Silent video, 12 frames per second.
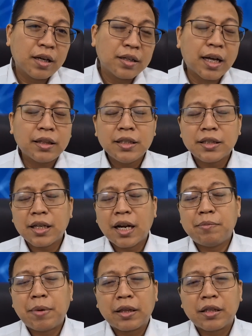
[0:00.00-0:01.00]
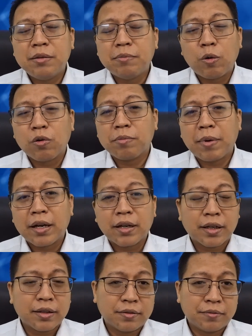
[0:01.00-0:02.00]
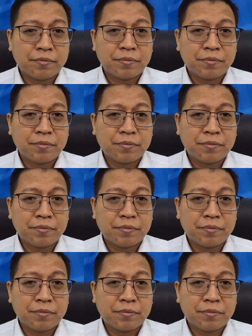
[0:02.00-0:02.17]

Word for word: nanti setelah mati mau kemana